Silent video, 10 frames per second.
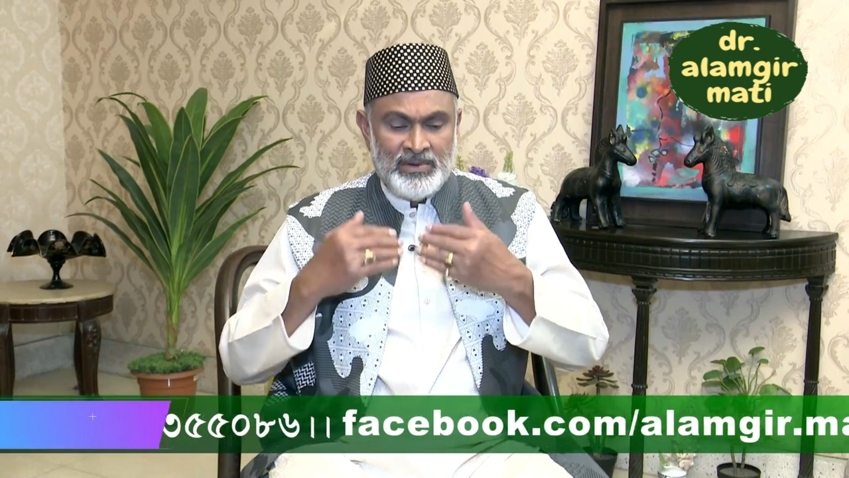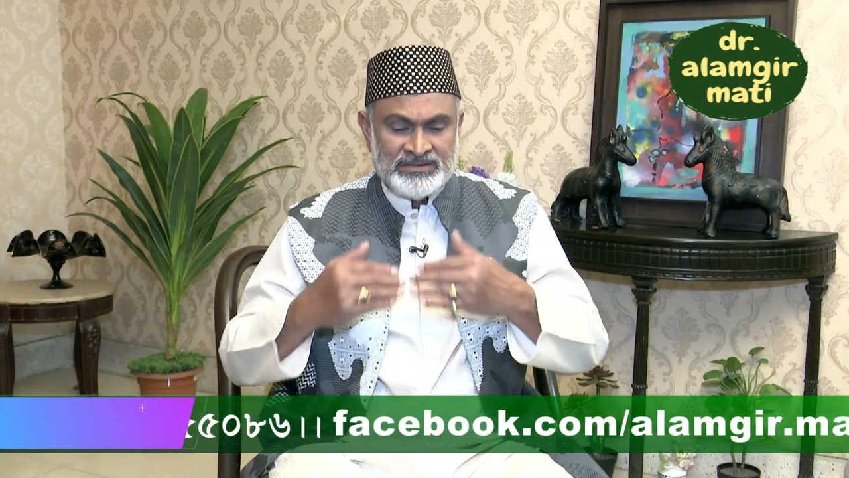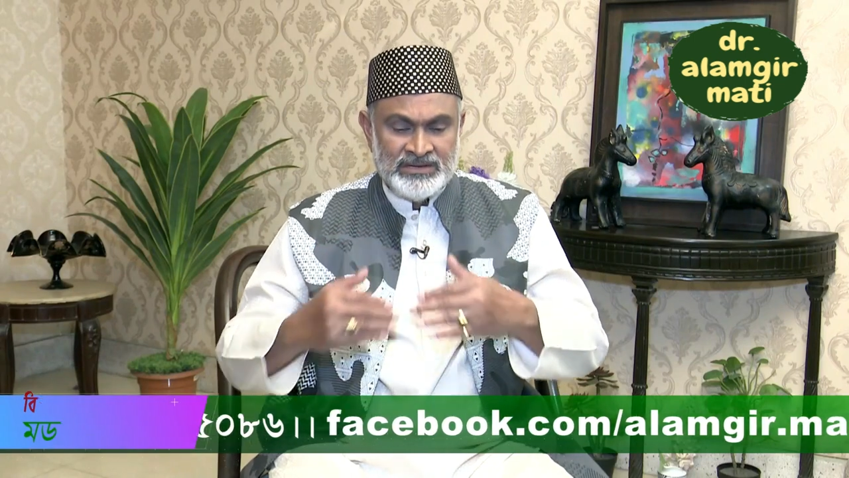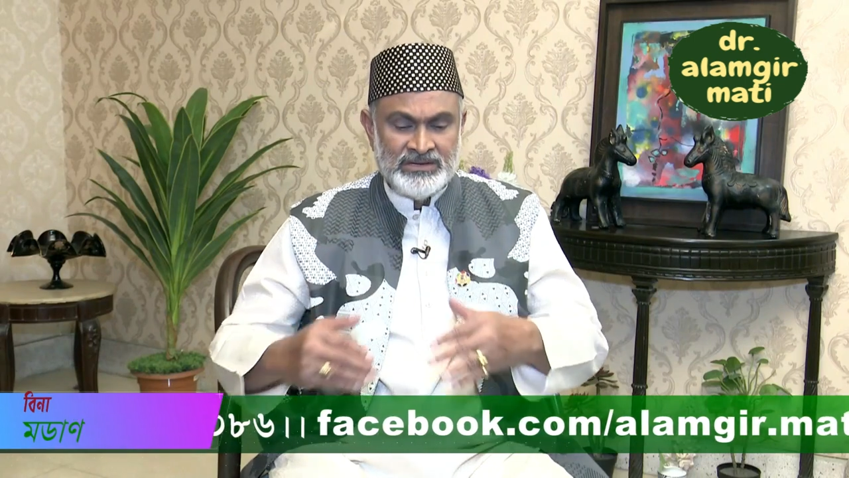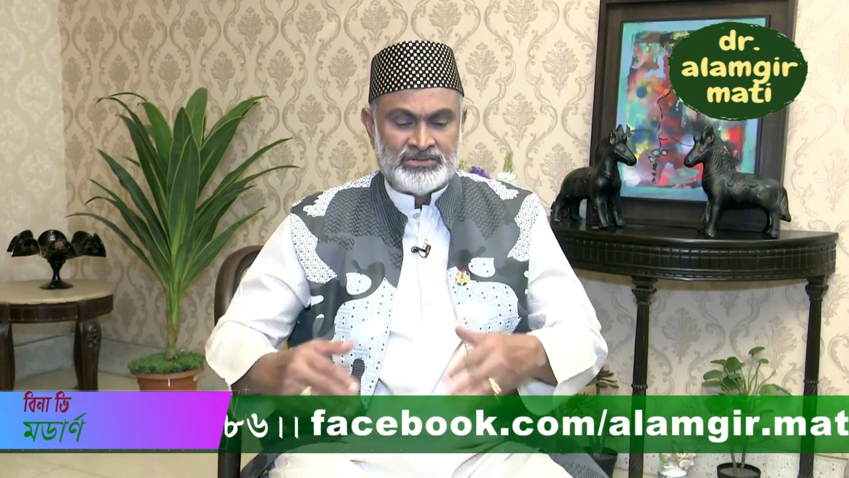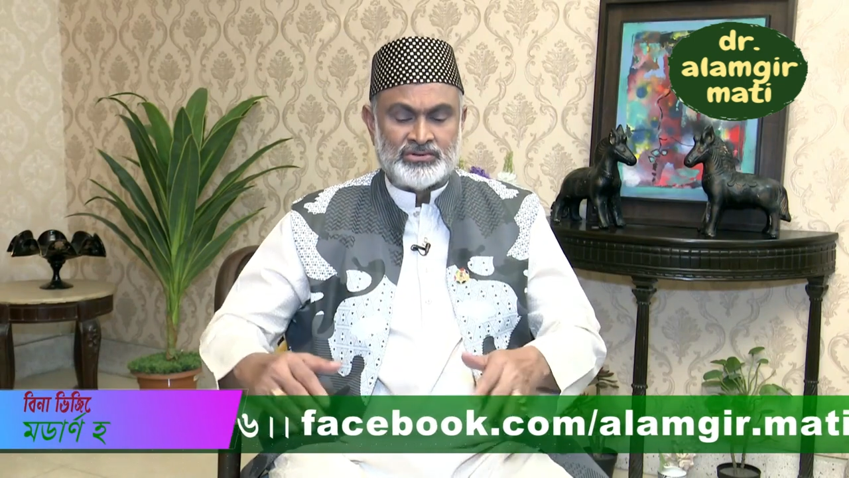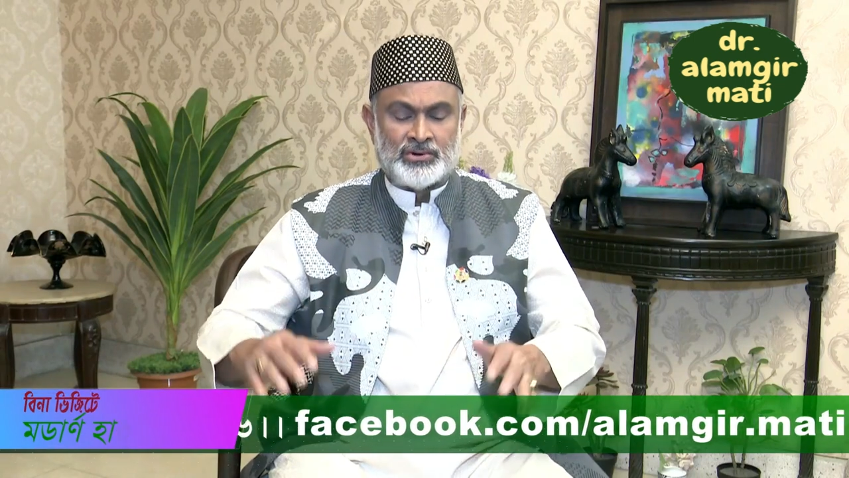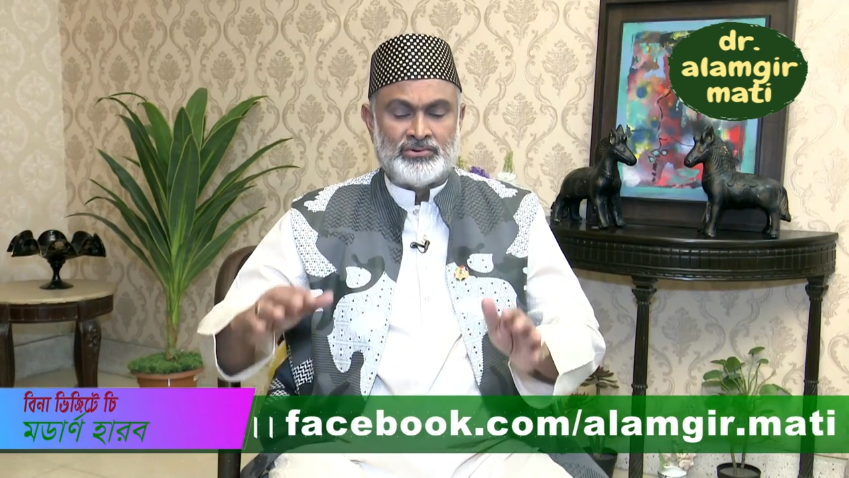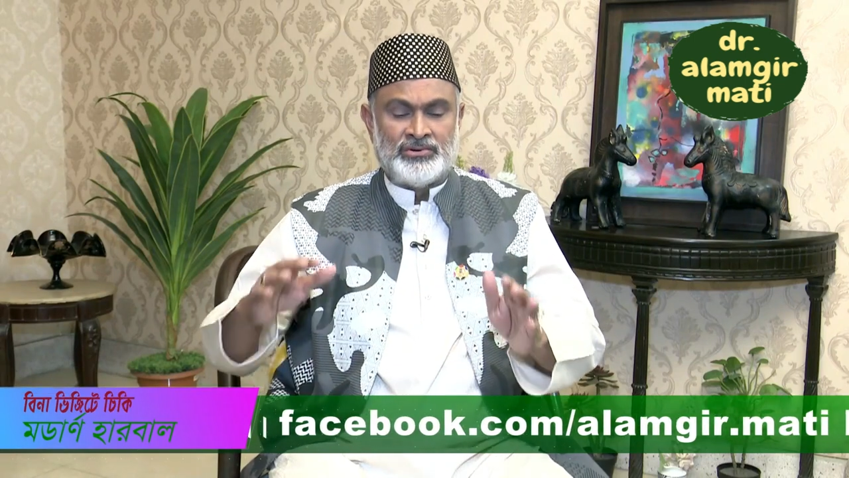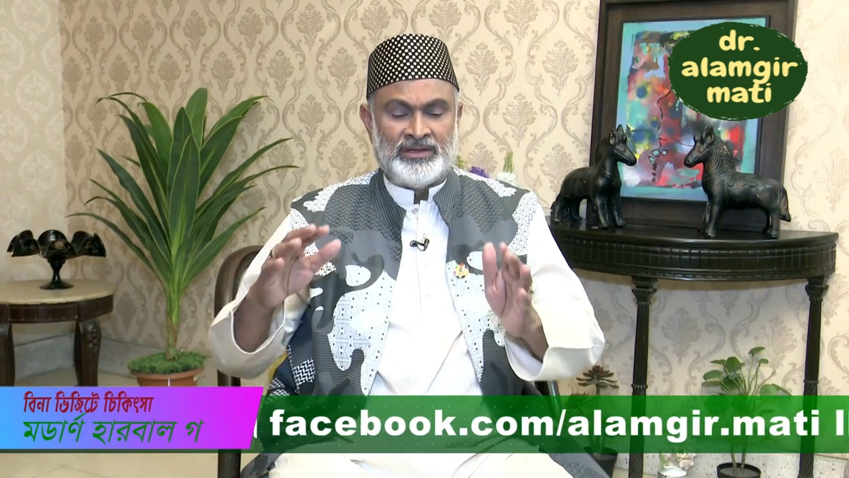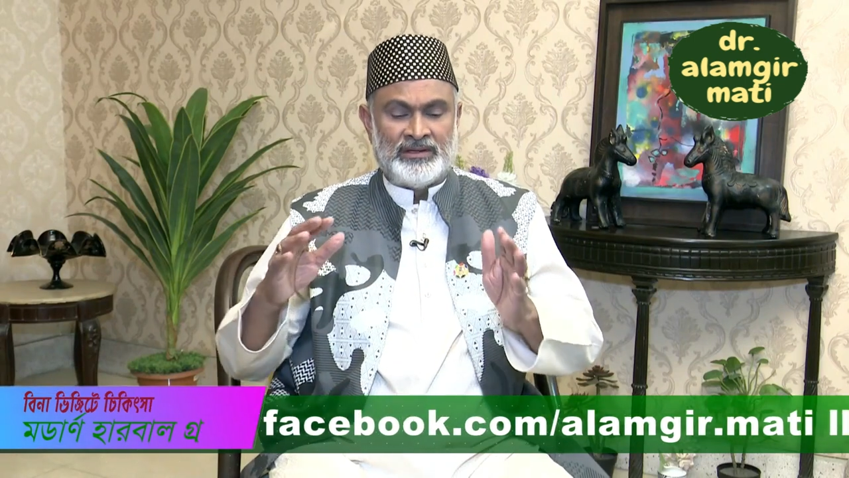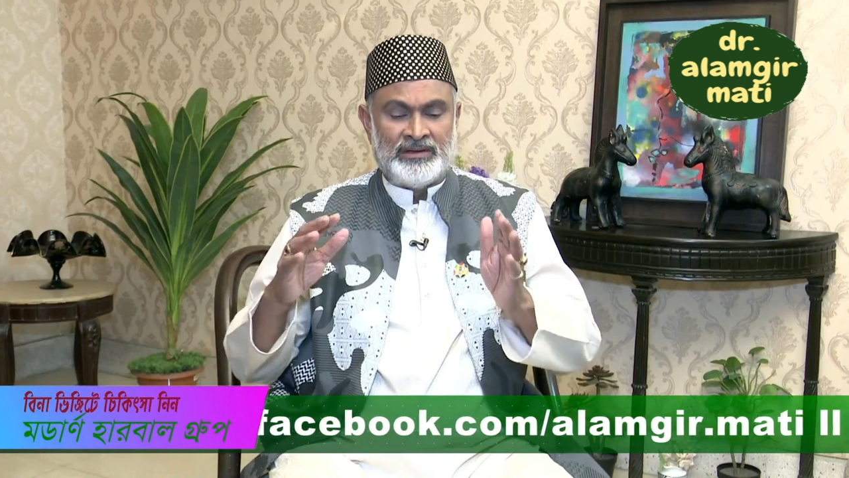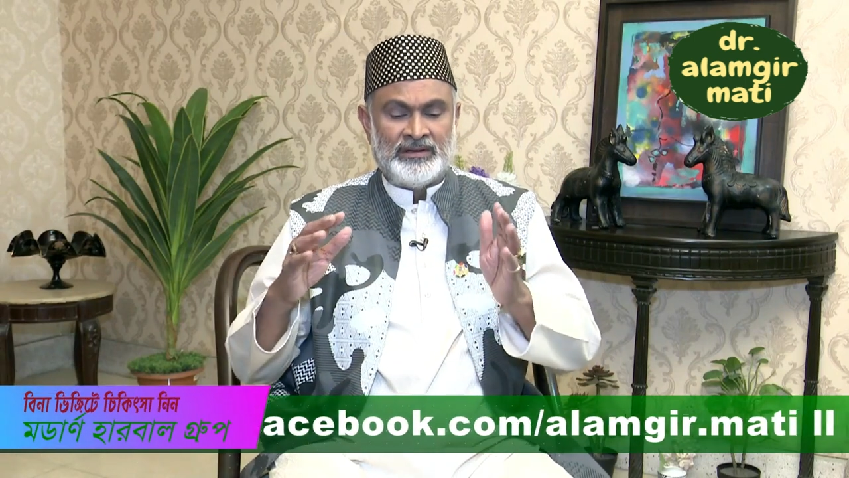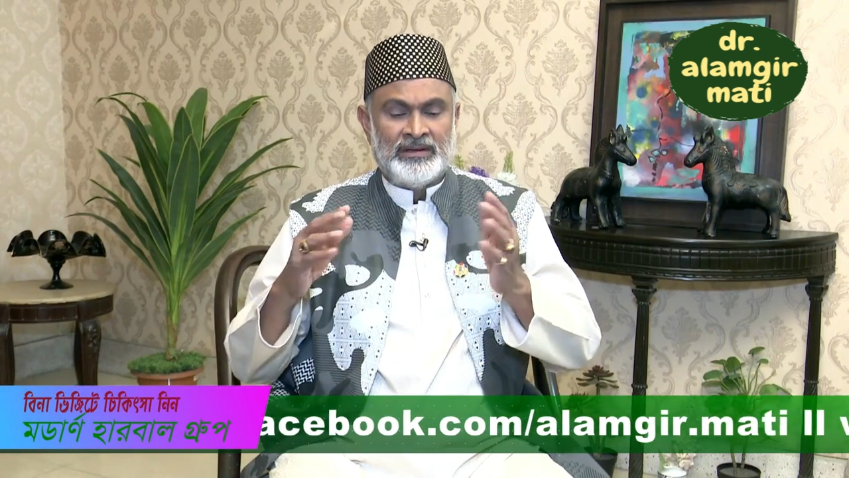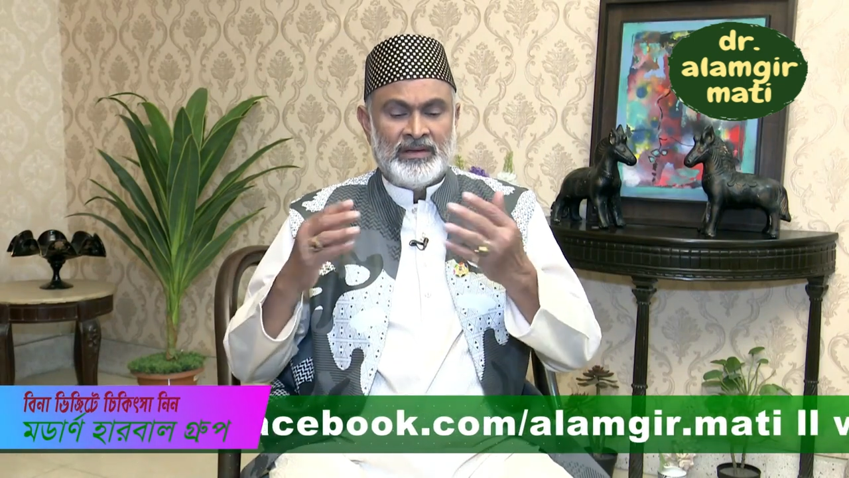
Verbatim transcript: বেশি নিঃসরণ হয়ে গেলে